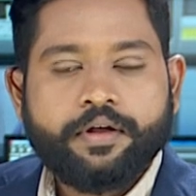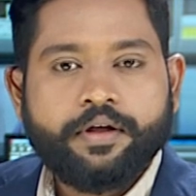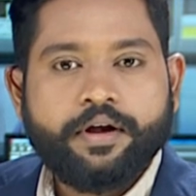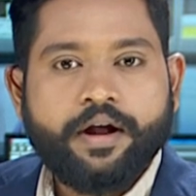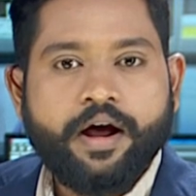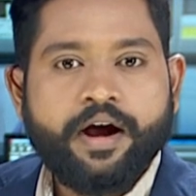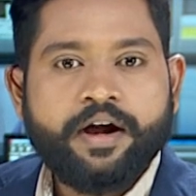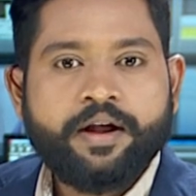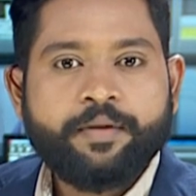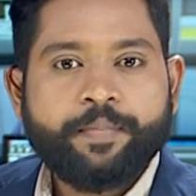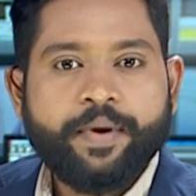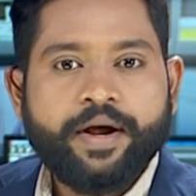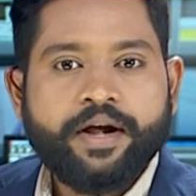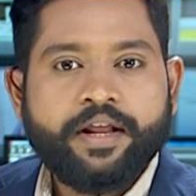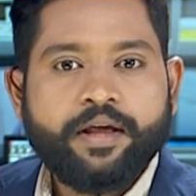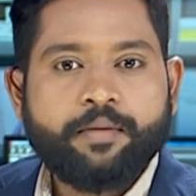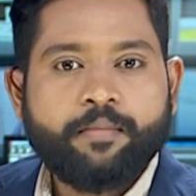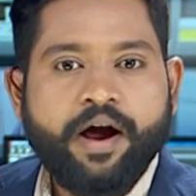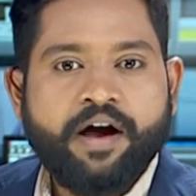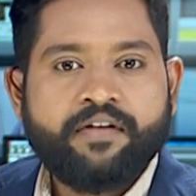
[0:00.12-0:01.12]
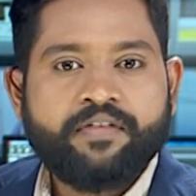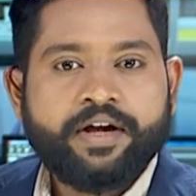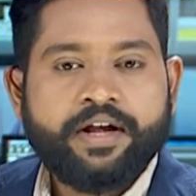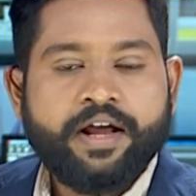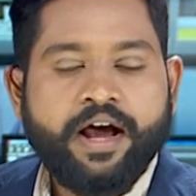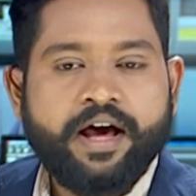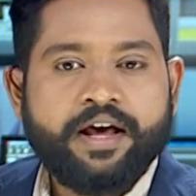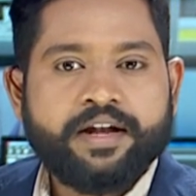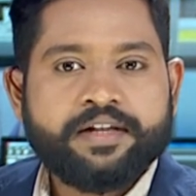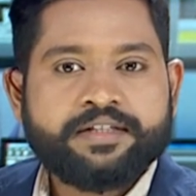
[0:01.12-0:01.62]
ராணிப்பேட்டை மாவட்ட
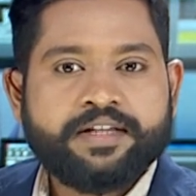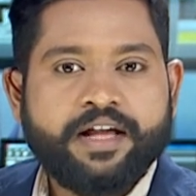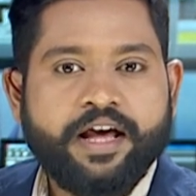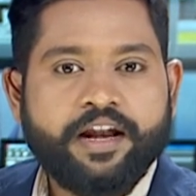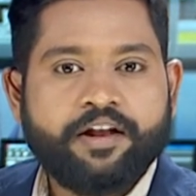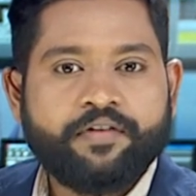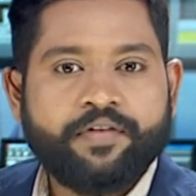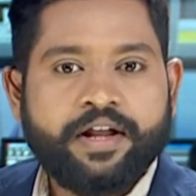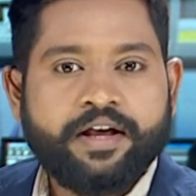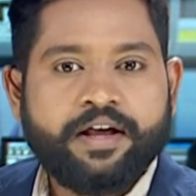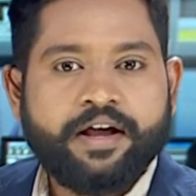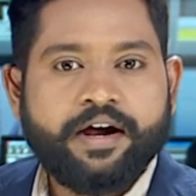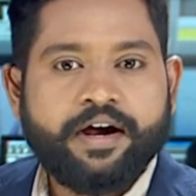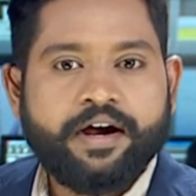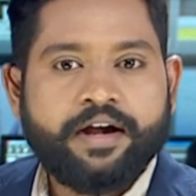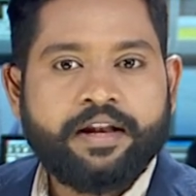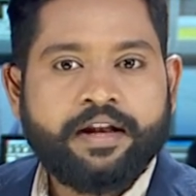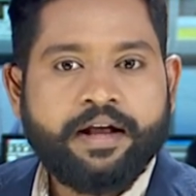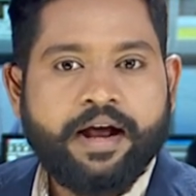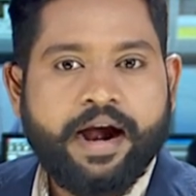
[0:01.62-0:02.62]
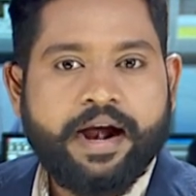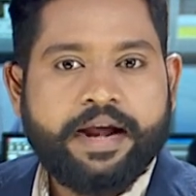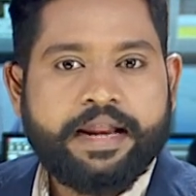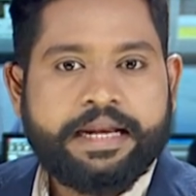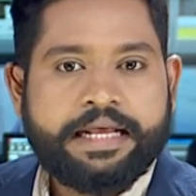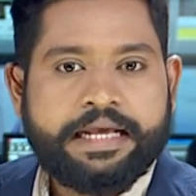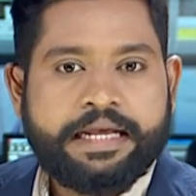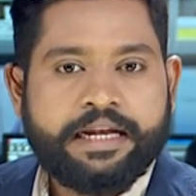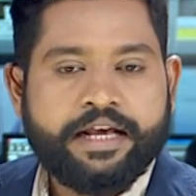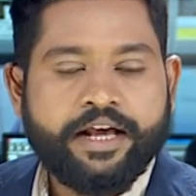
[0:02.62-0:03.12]
அரசு அலுவலகங்களில்
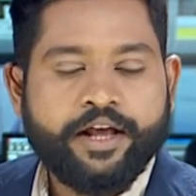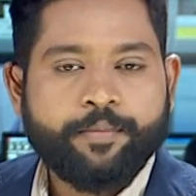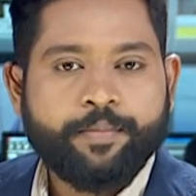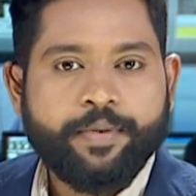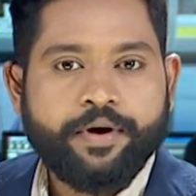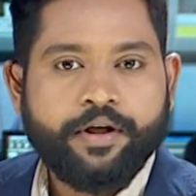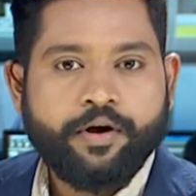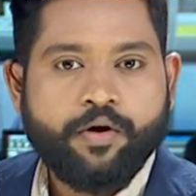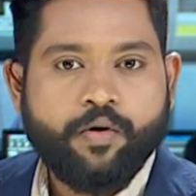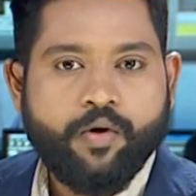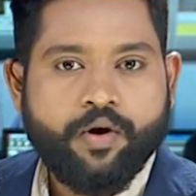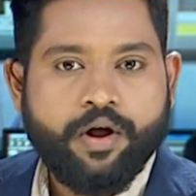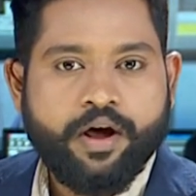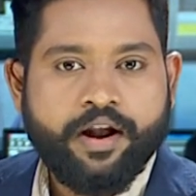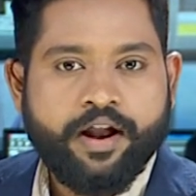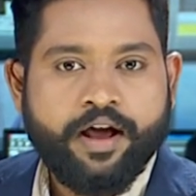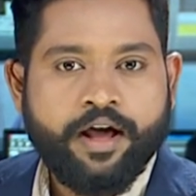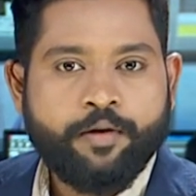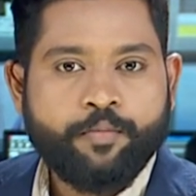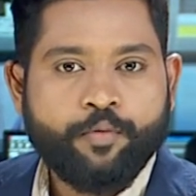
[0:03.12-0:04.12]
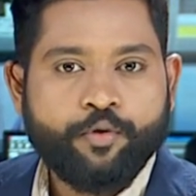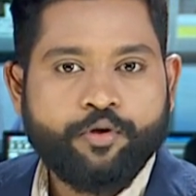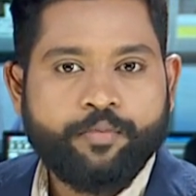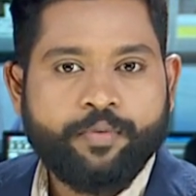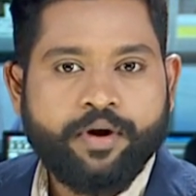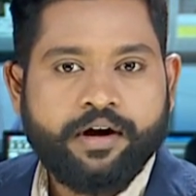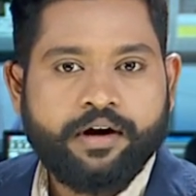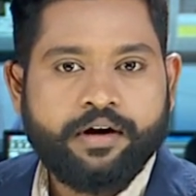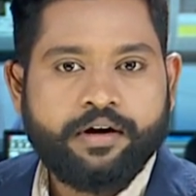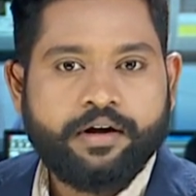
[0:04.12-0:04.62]
கணினியில் ஏற்பட்ட கோளாறால்
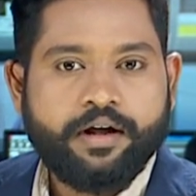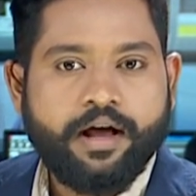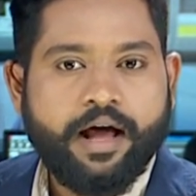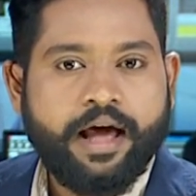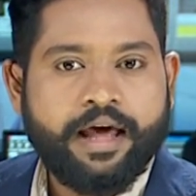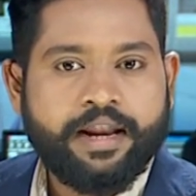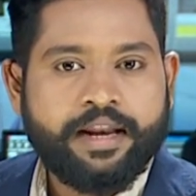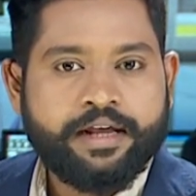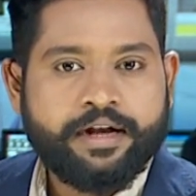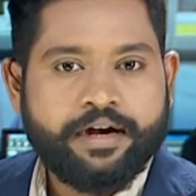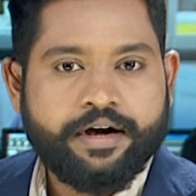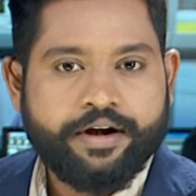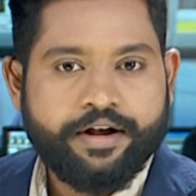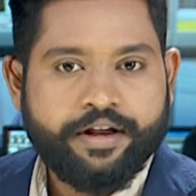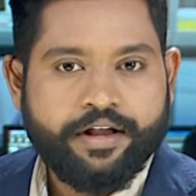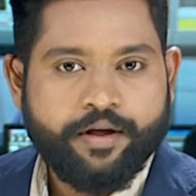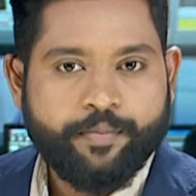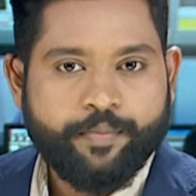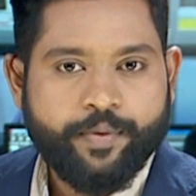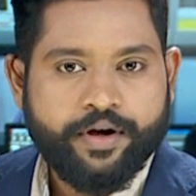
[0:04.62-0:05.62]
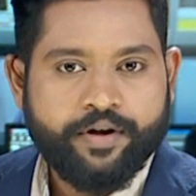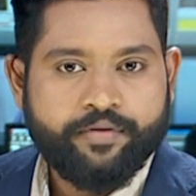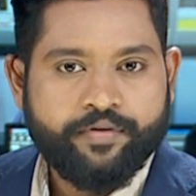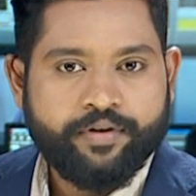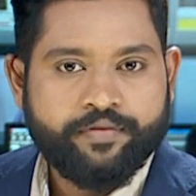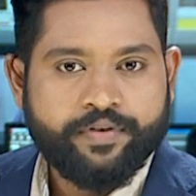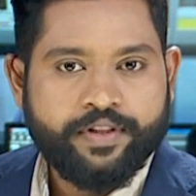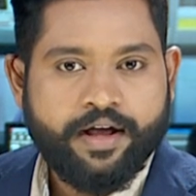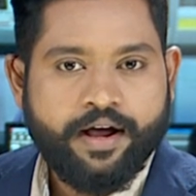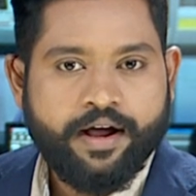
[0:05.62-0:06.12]
பொதுமக்கள் அலை கழிக்கப்பட்டு
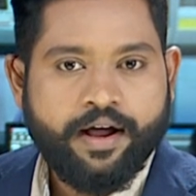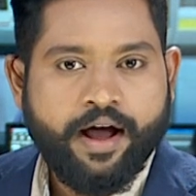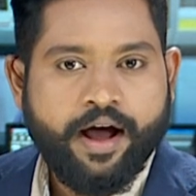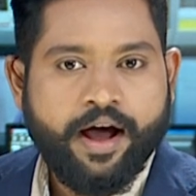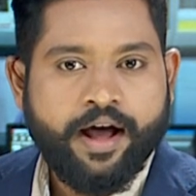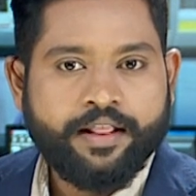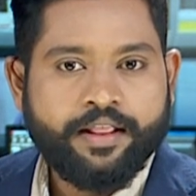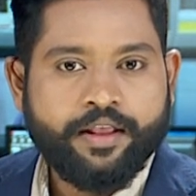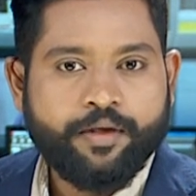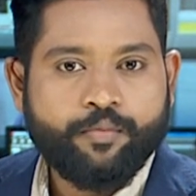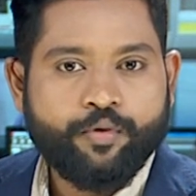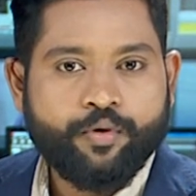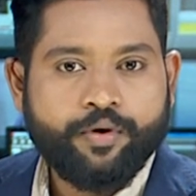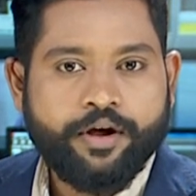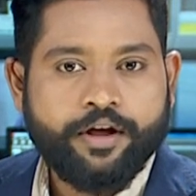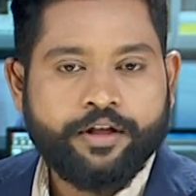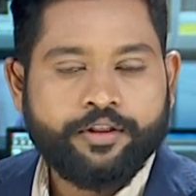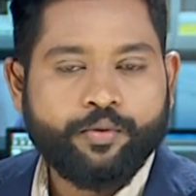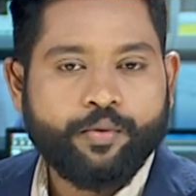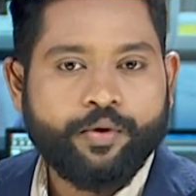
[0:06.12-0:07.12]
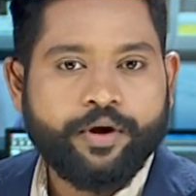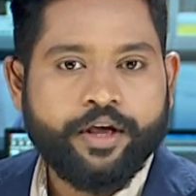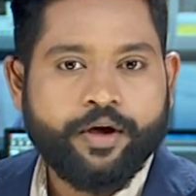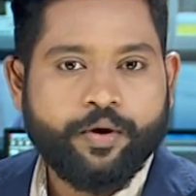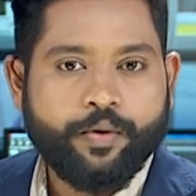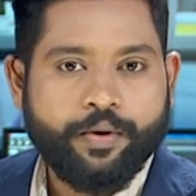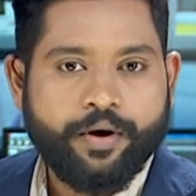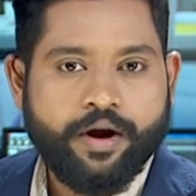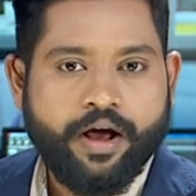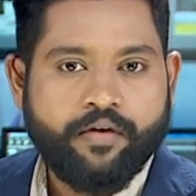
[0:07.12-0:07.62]
வருவதாக அதிமுக துணை
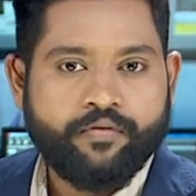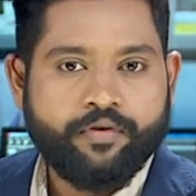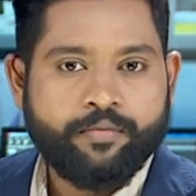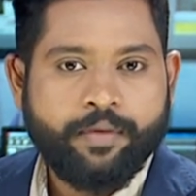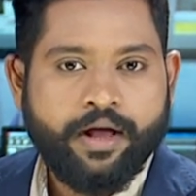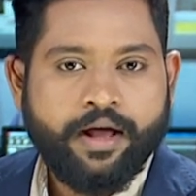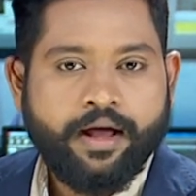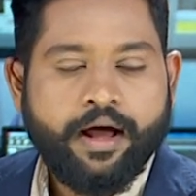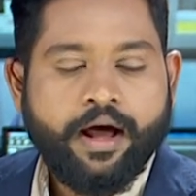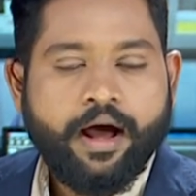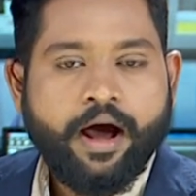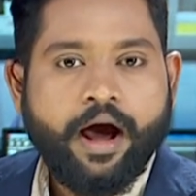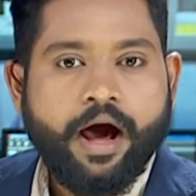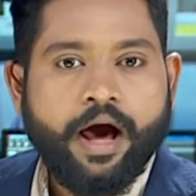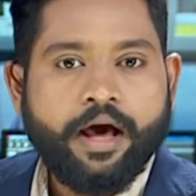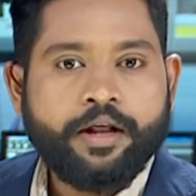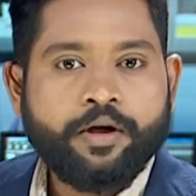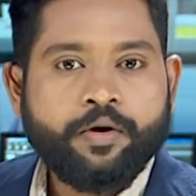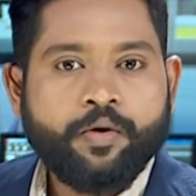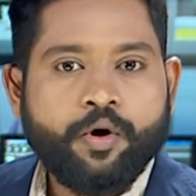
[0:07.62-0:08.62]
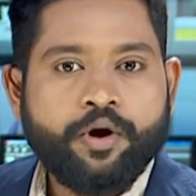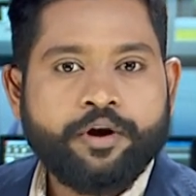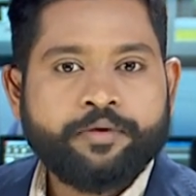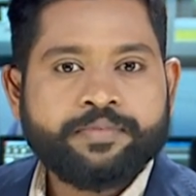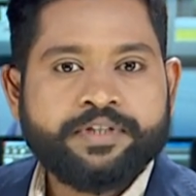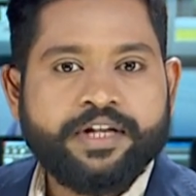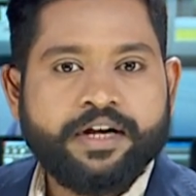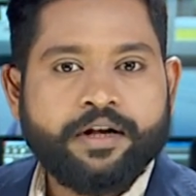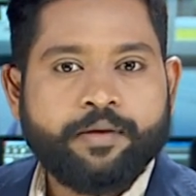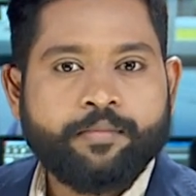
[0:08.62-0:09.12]
கொறடாவும்
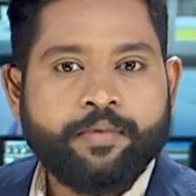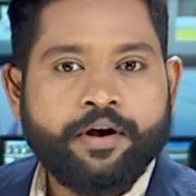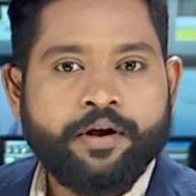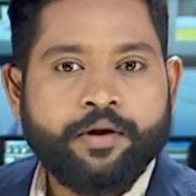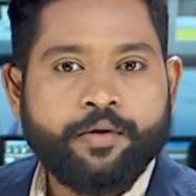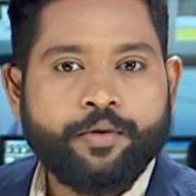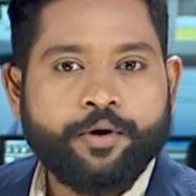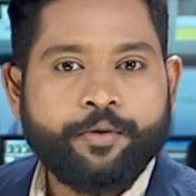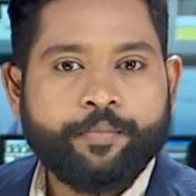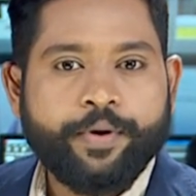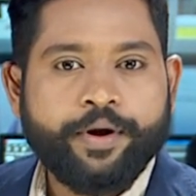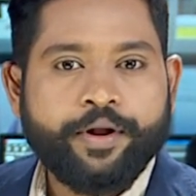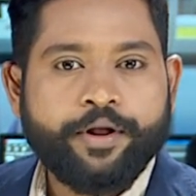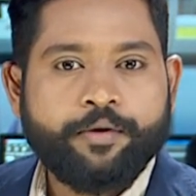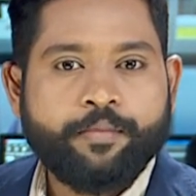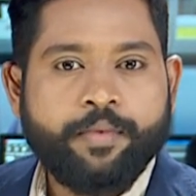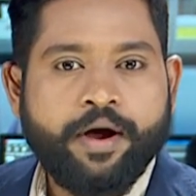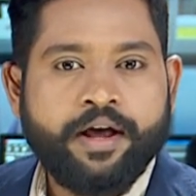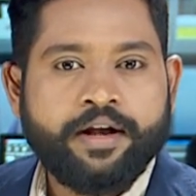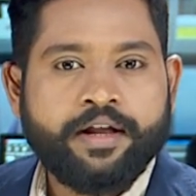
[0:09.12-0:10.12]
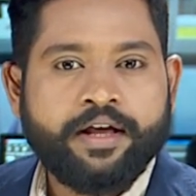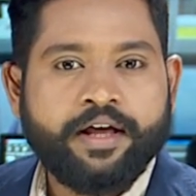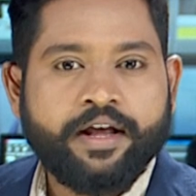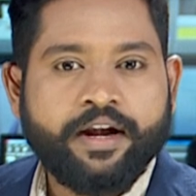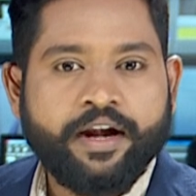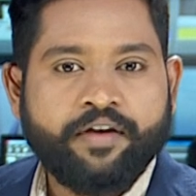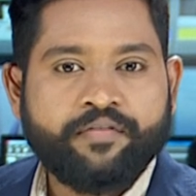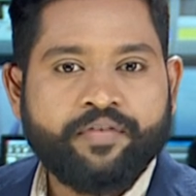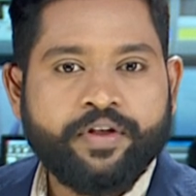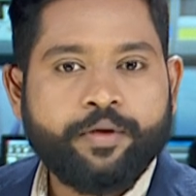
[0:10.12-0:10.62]
அரக்கோணம் சட்டமன்ற உறுப்பினருமான
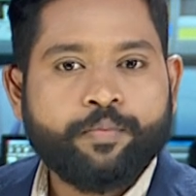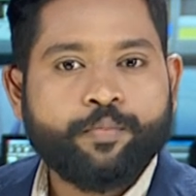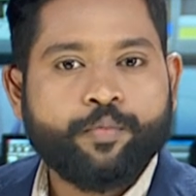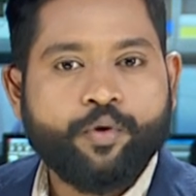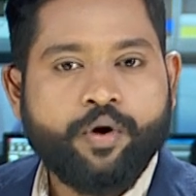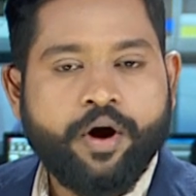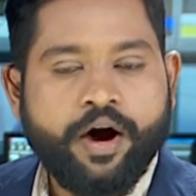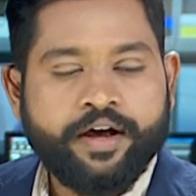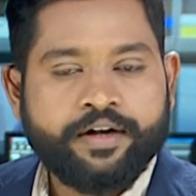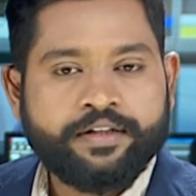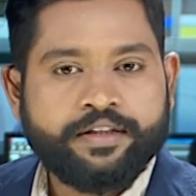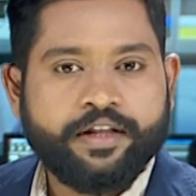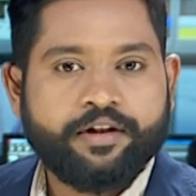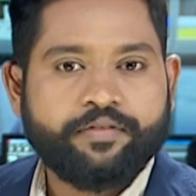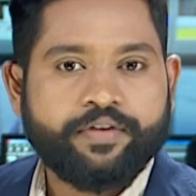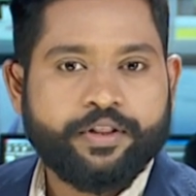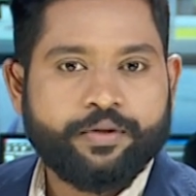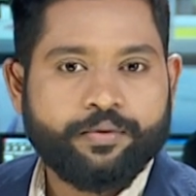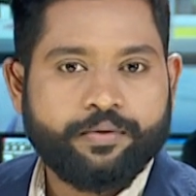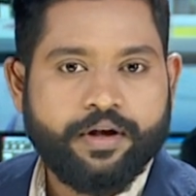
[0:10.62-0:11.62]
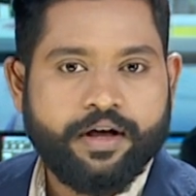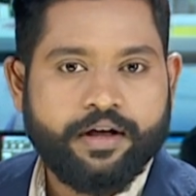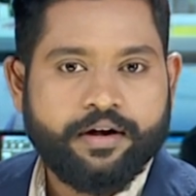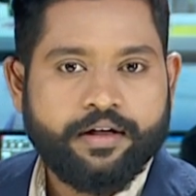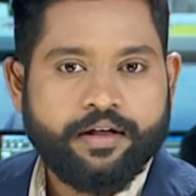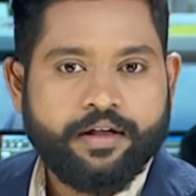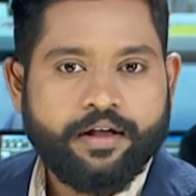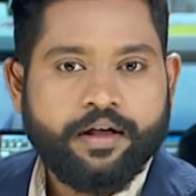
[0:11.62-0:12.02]
ரவி புகார் தெரிவித்துள்ளார்